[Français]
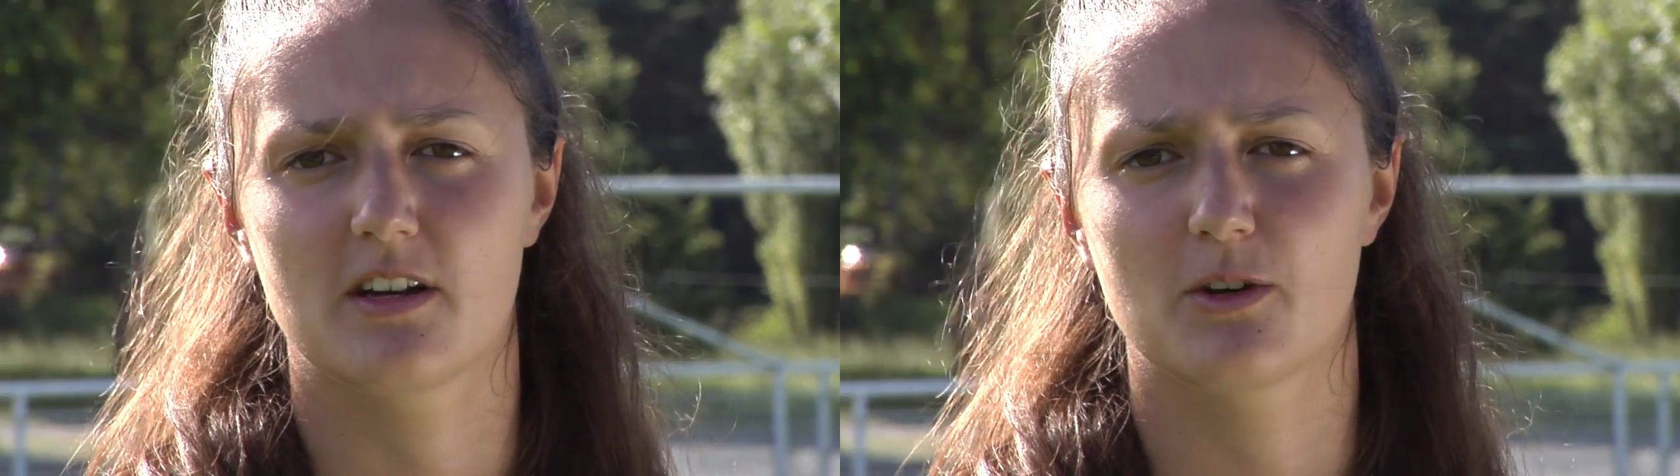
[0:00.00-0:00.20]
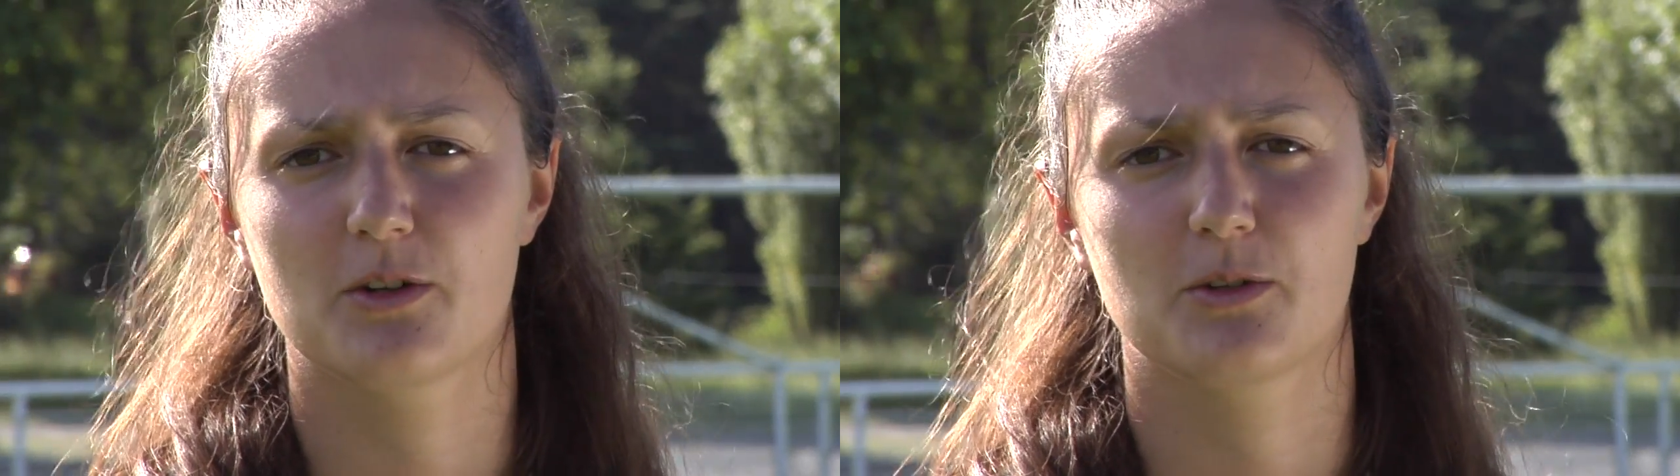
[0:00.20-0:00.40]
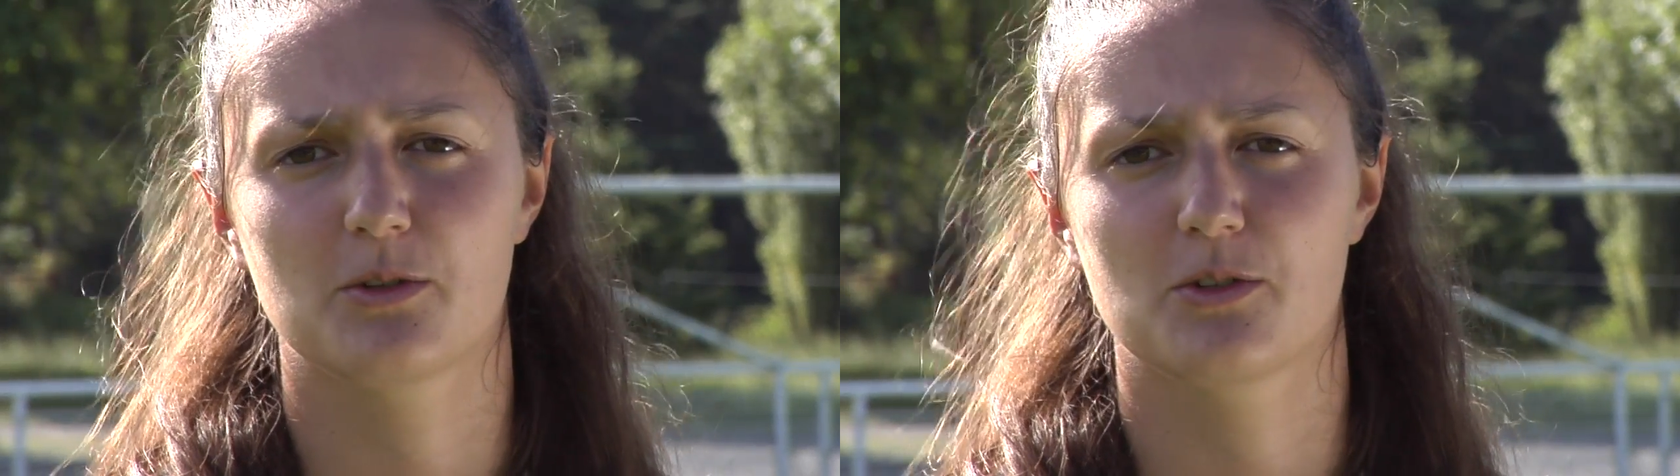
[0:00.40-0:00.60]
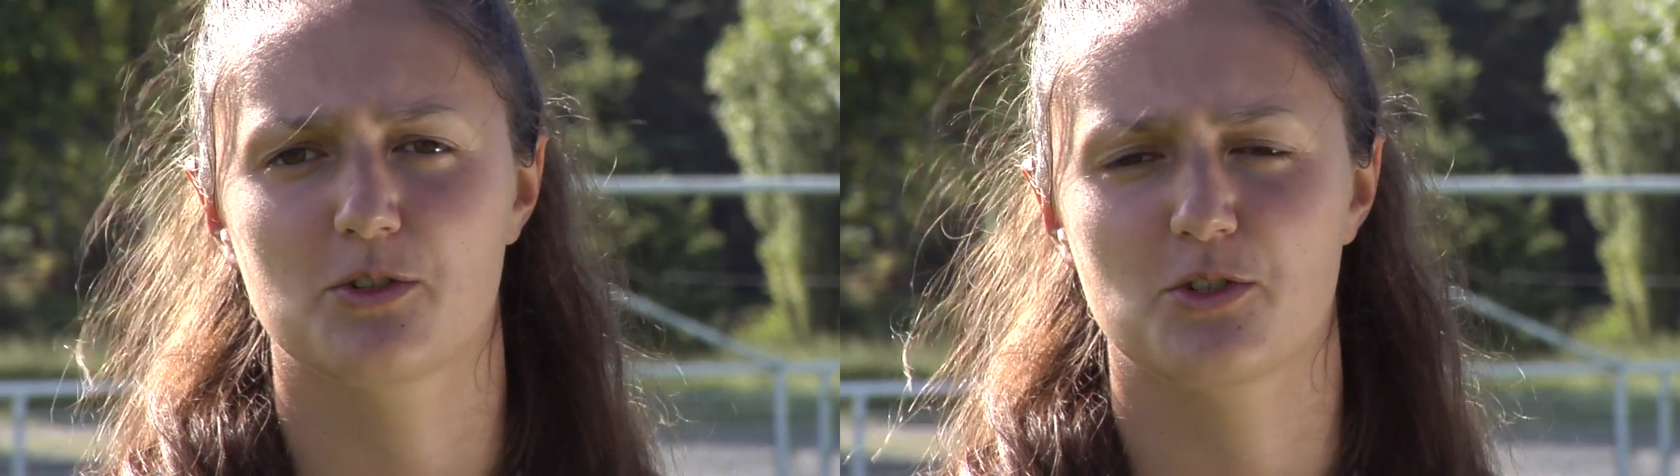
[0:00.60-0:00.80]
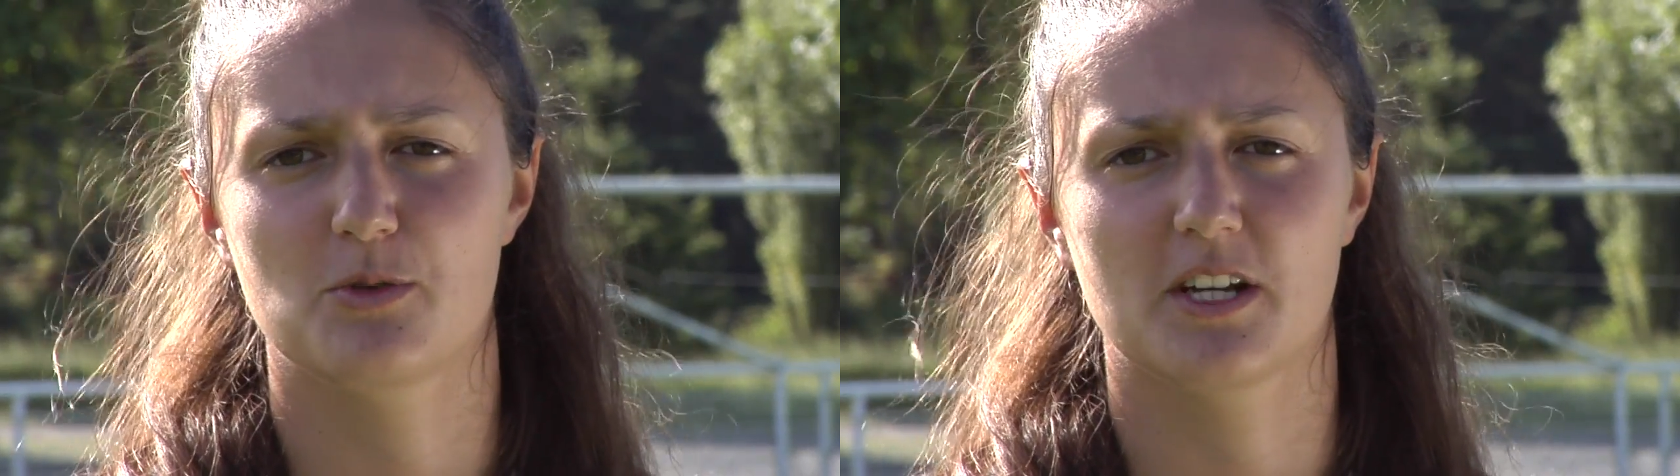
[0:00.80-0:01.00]
alors que
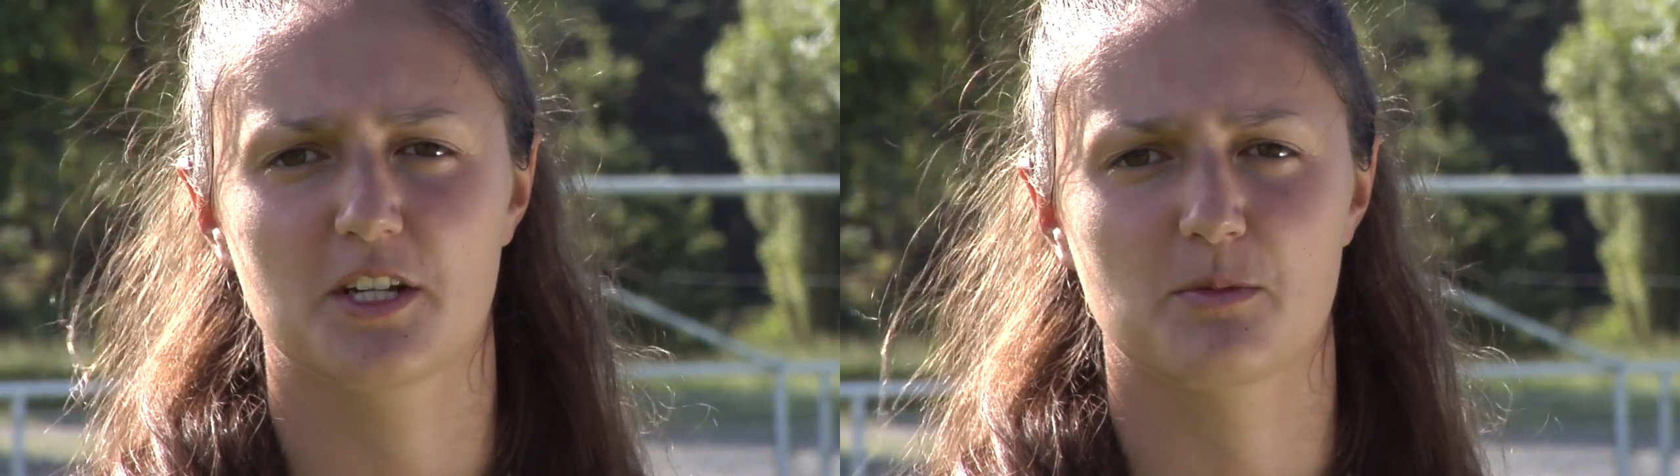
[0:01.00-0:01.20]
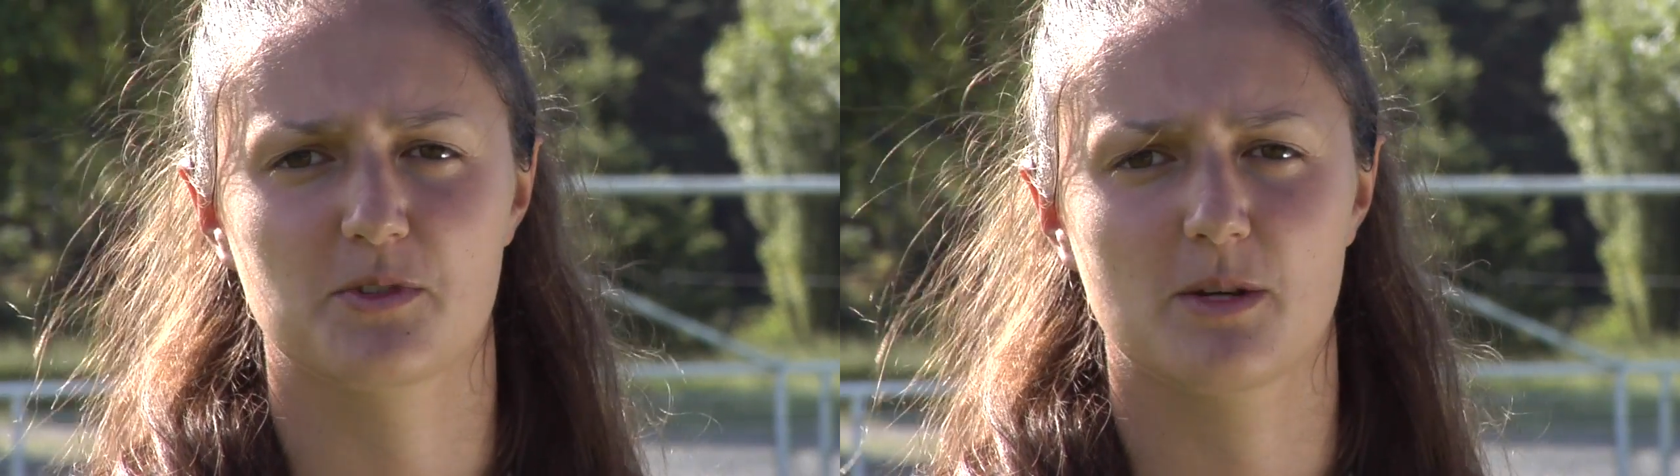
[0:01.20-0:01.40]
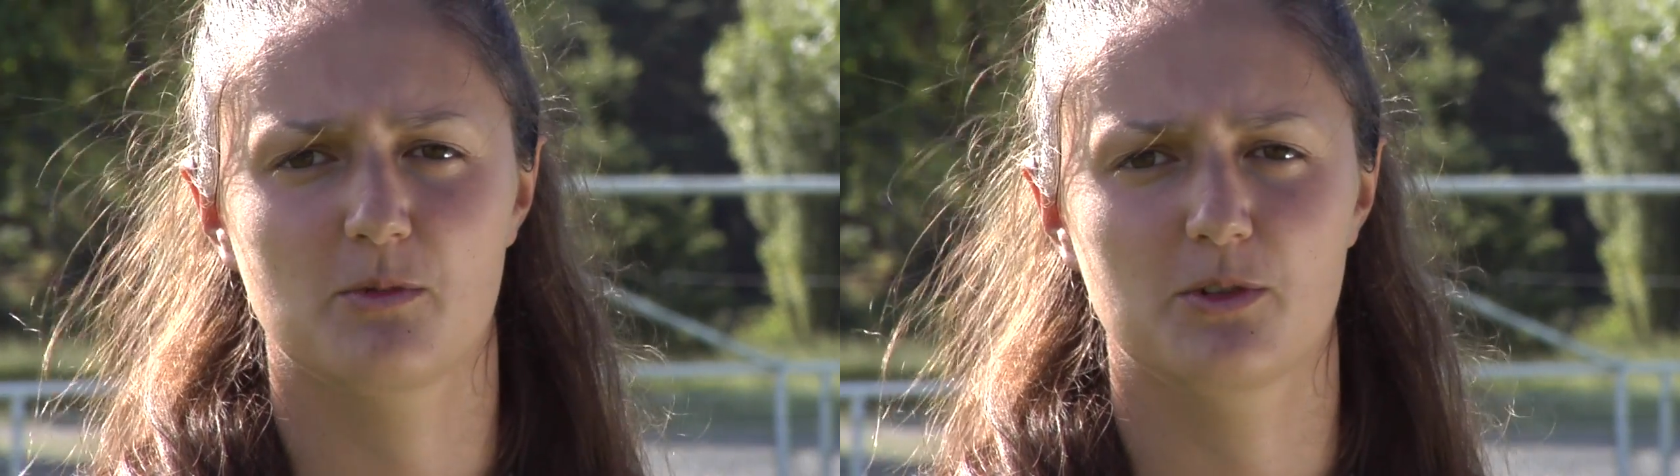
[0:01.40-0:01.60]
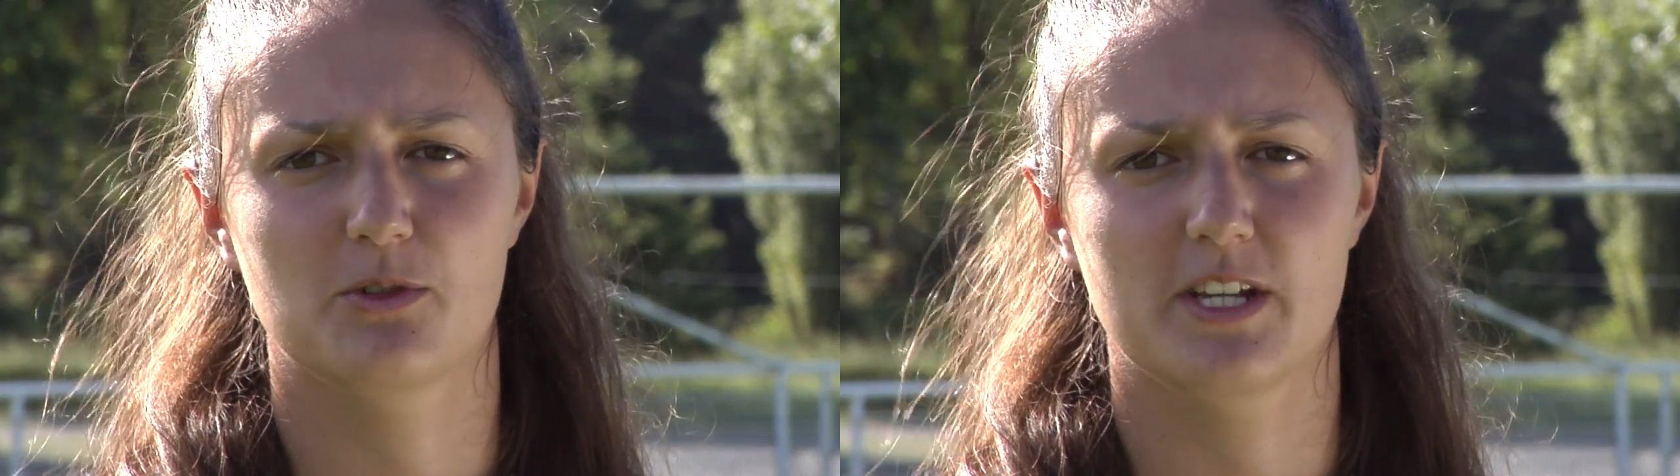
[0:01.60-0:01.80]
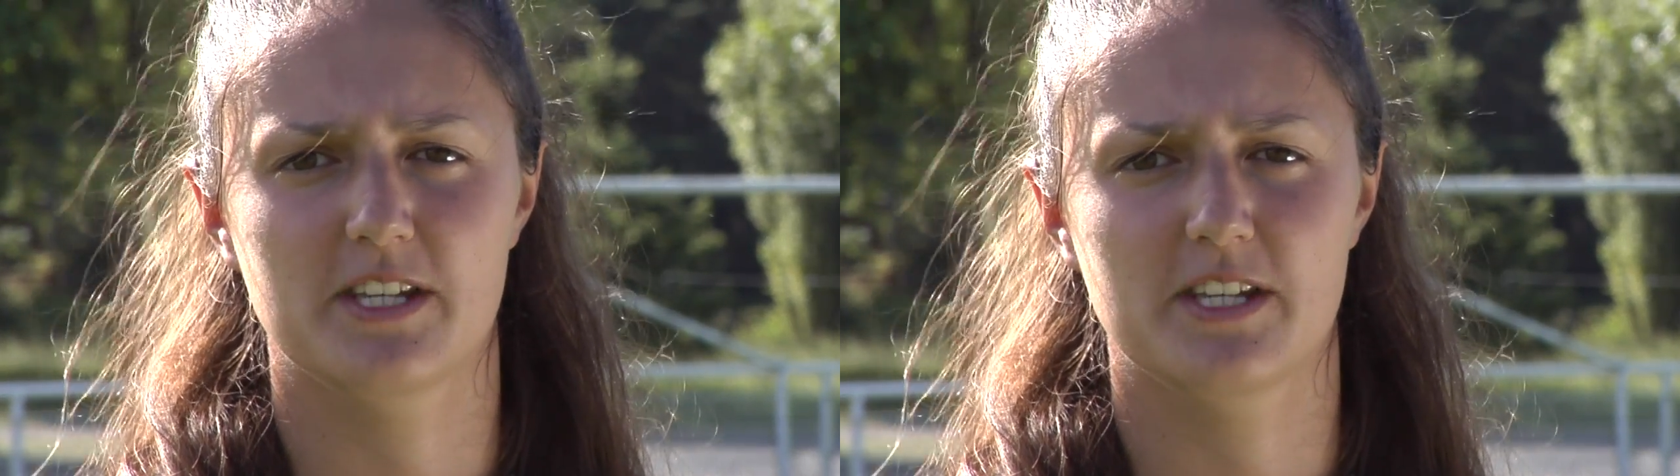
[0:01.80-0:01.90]
je suis la responsable de